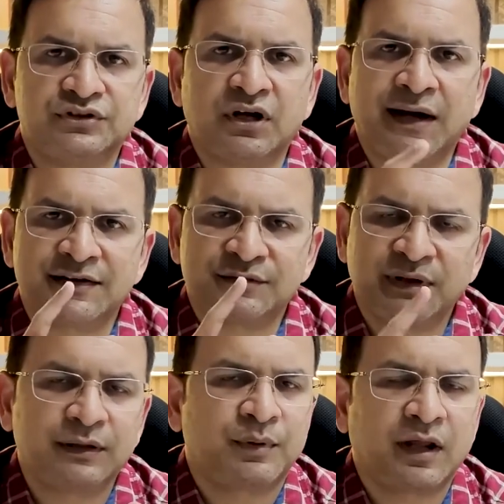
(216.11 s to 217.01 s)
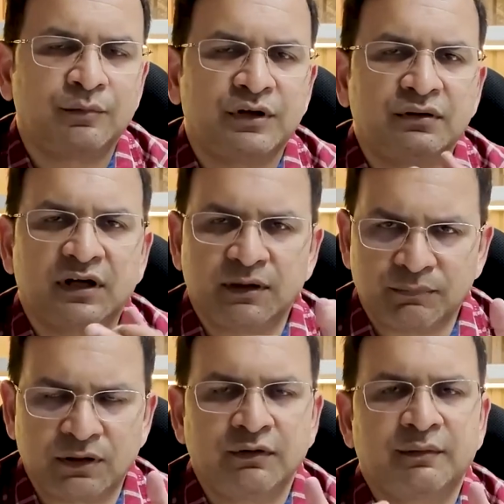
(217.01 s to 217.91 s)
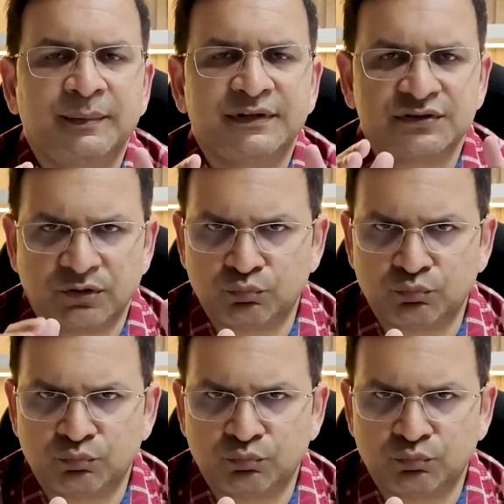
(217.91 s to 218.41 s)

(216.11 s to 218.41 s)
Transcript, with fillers: జాయింట్స్ మీద ప్రాబ్లం ఎందుకంటే బరువు ఎక్కువైతే